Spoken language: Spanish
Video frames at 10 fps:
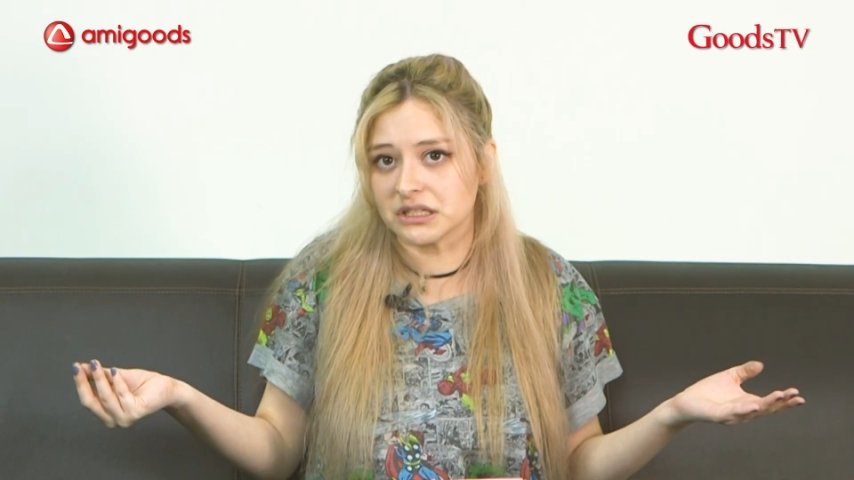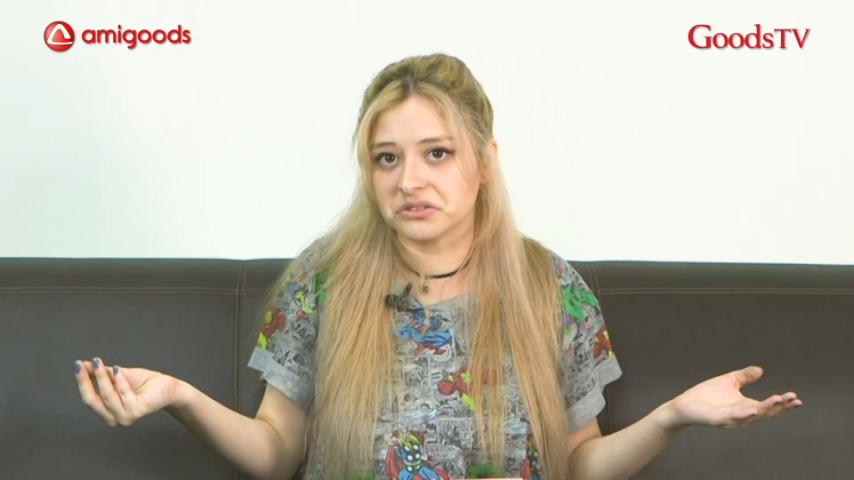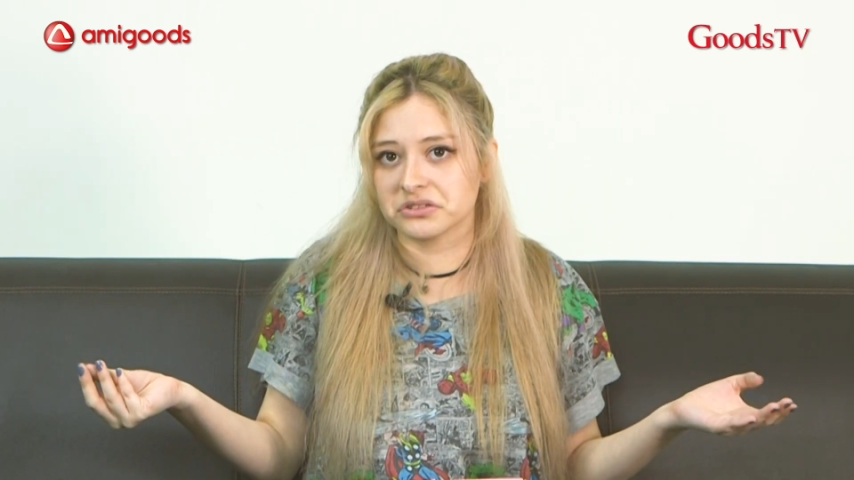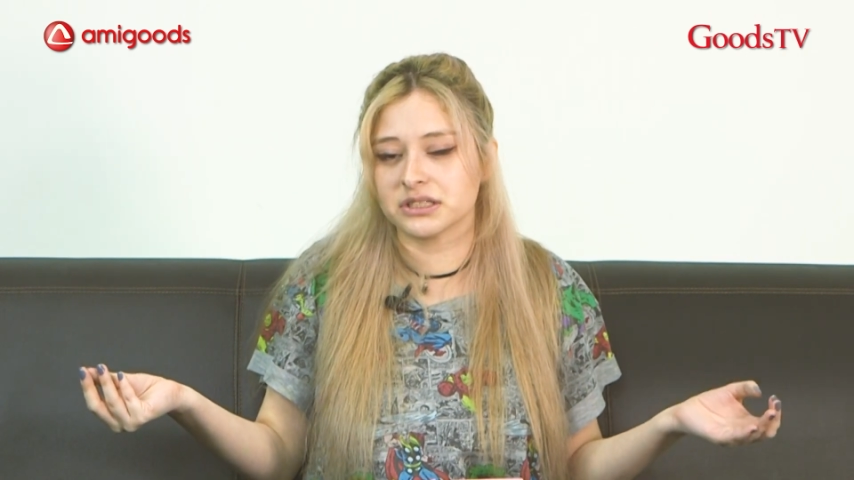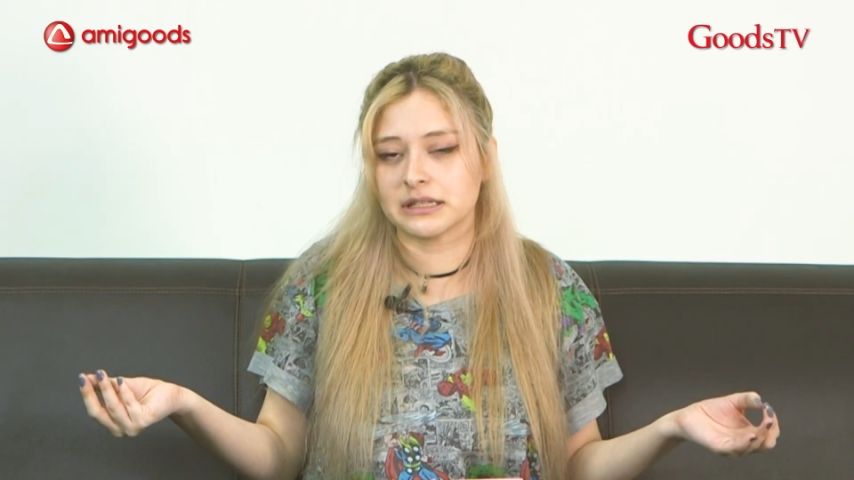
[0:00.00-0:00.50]

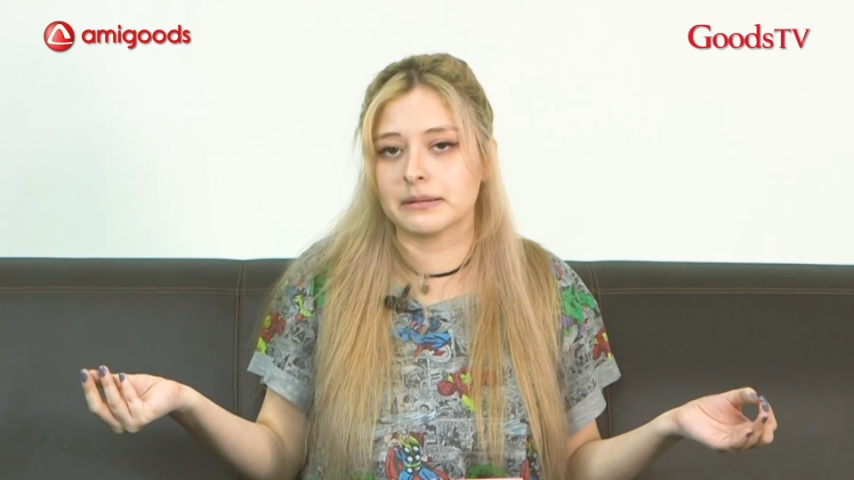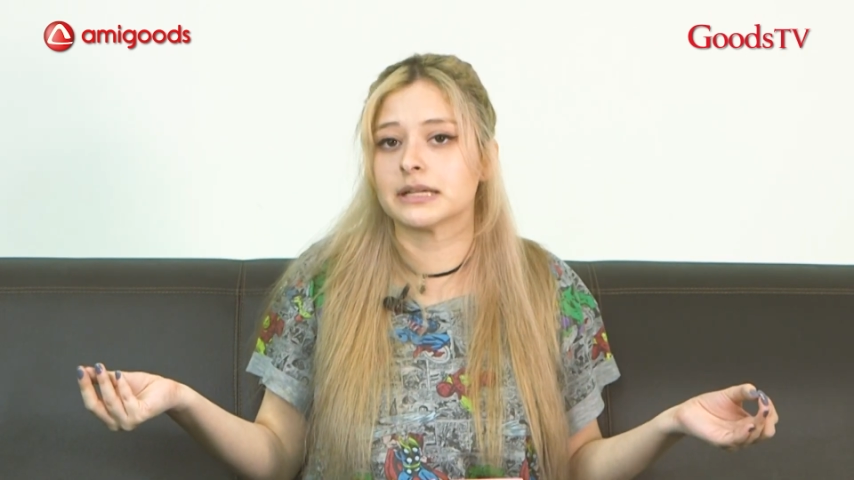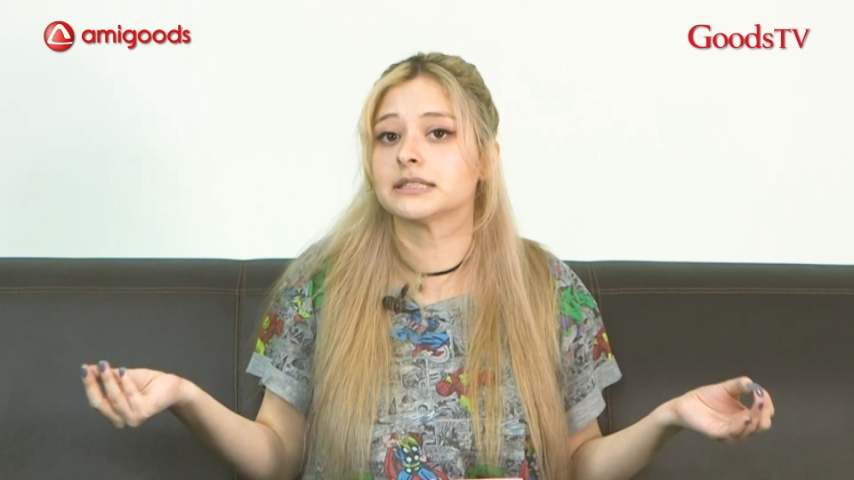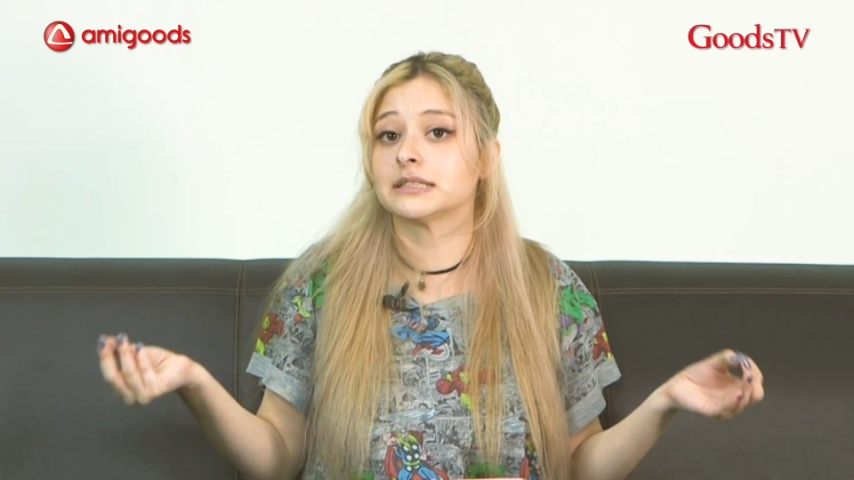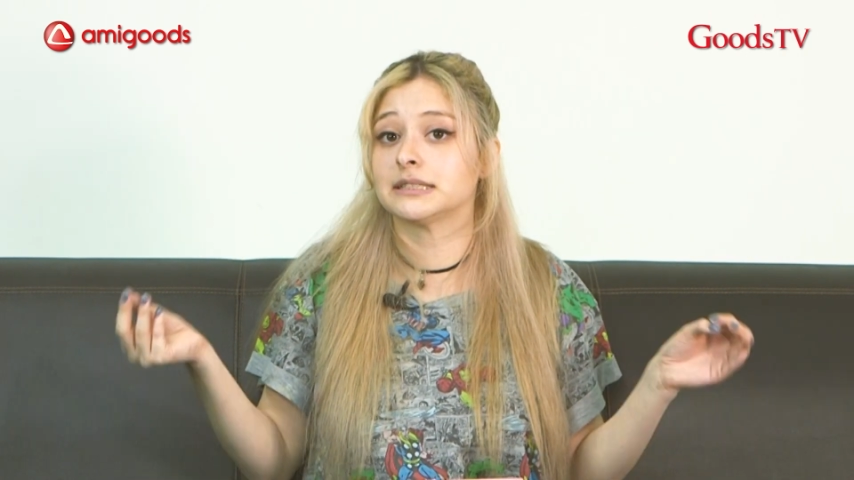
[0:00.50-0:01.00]
Entonces, la
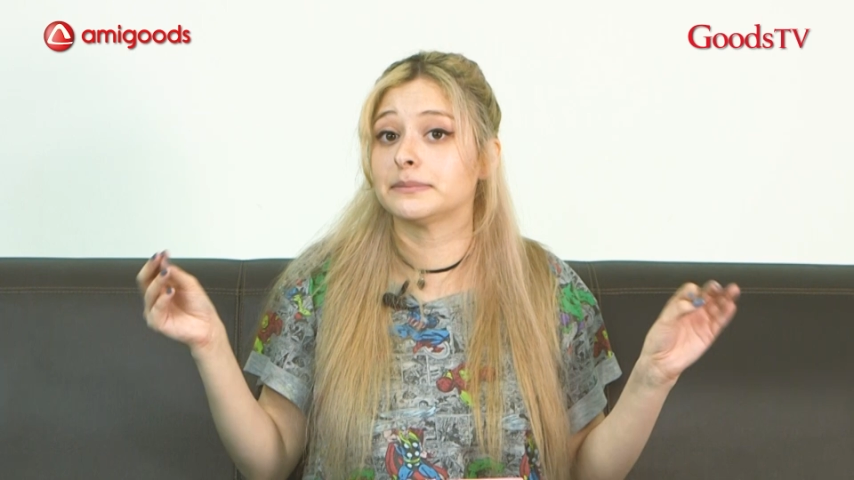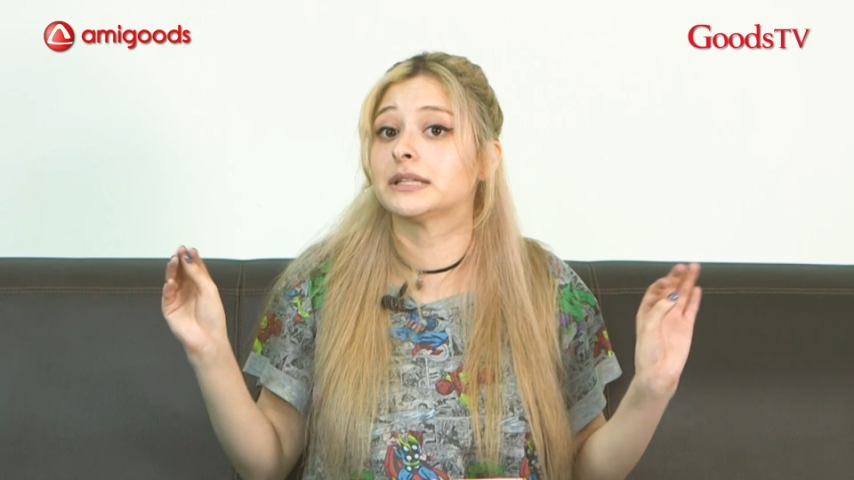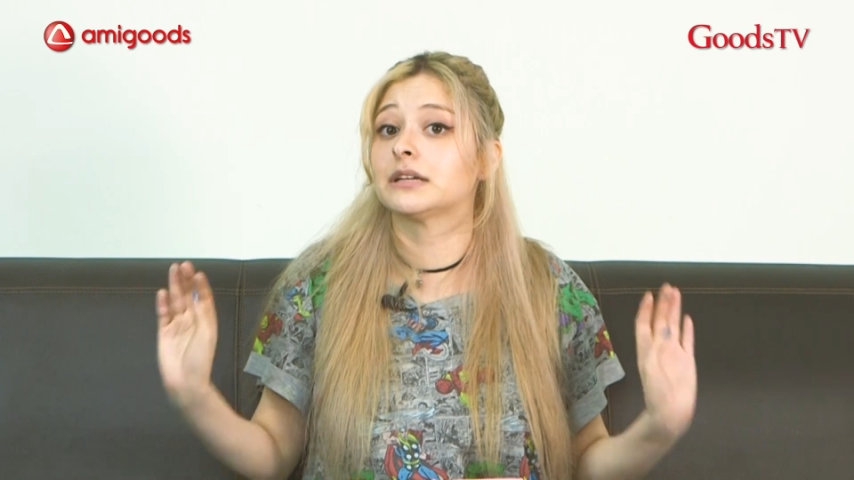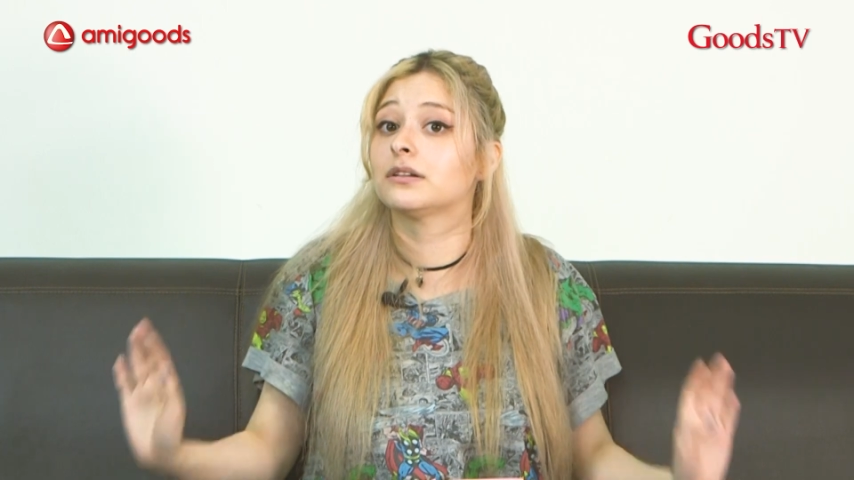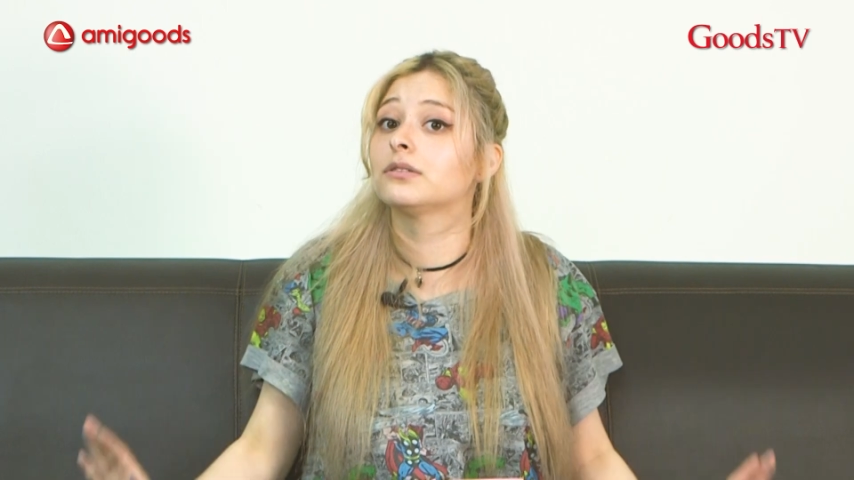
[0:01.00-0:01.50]
verdad es que sí se
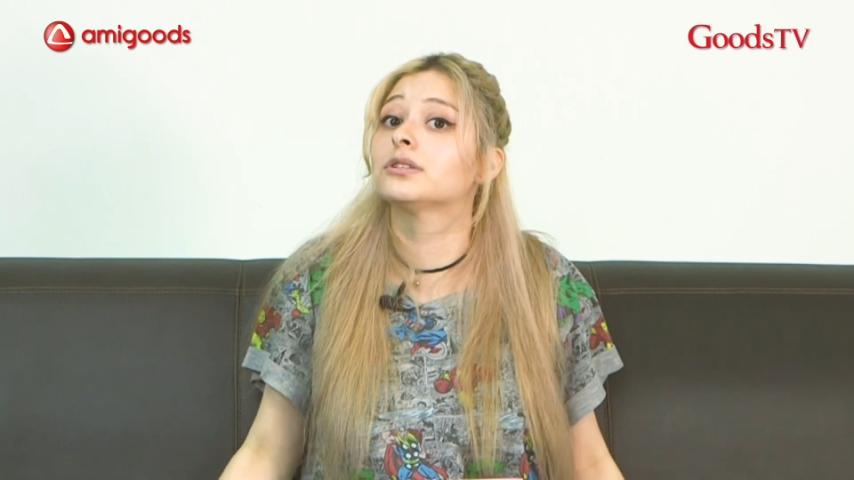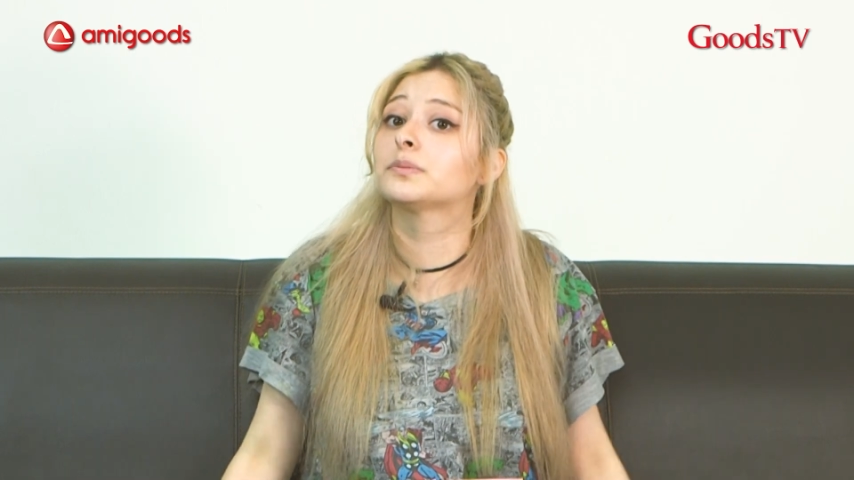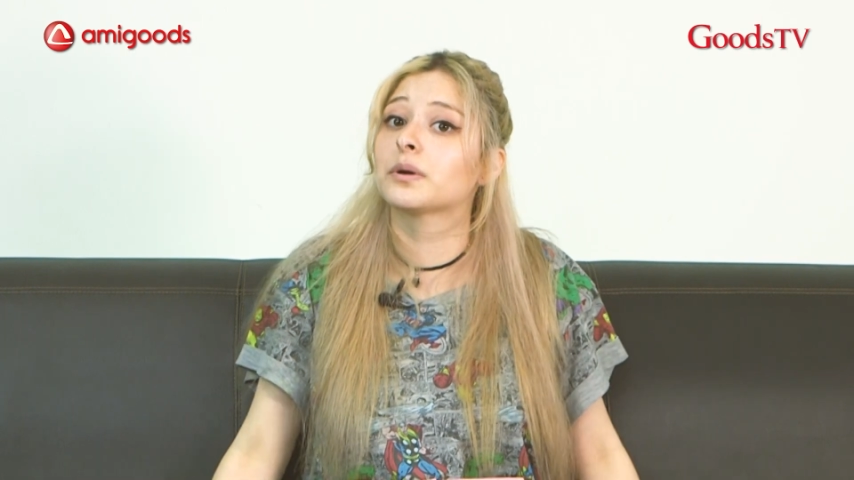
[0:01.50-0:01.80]
metieron en unos